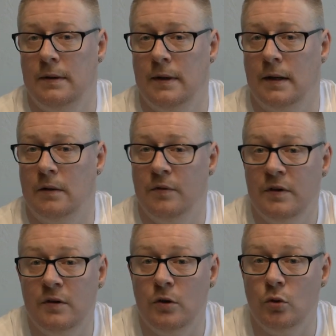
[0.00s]
Der
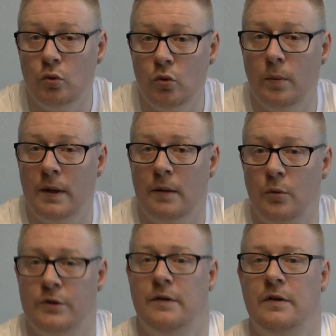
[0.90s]
gewisse YouTuber, der
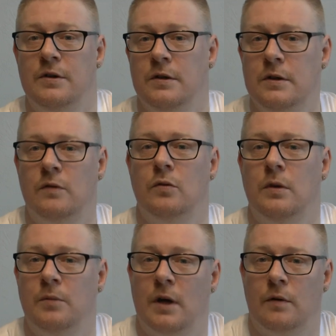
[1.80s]
möchte sich nicht zu
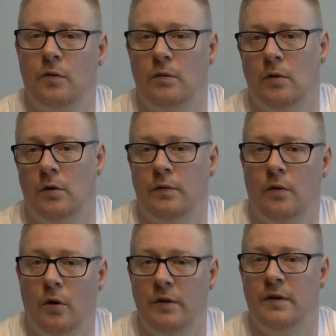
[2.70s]
dem Tatvorwurf
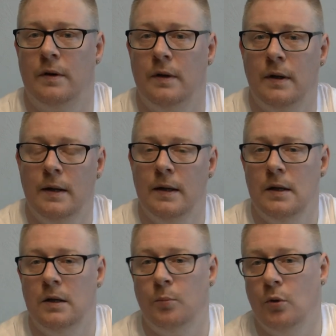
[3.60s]
äußern.
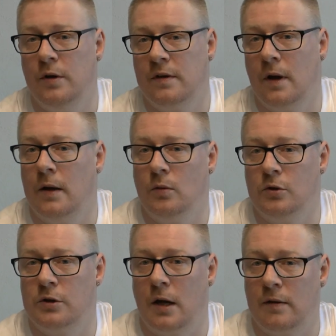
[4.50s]
Die Polizei und
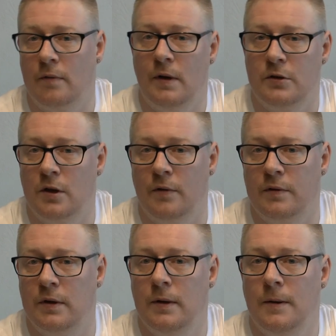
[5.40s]
die
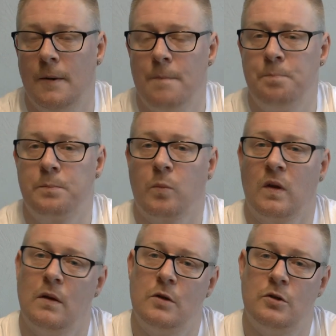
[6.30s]
Staatsanwaltschaft
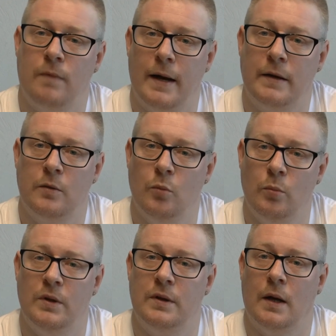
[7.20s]
schweigt
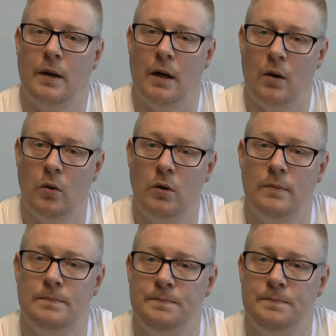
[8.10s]
momentan auch.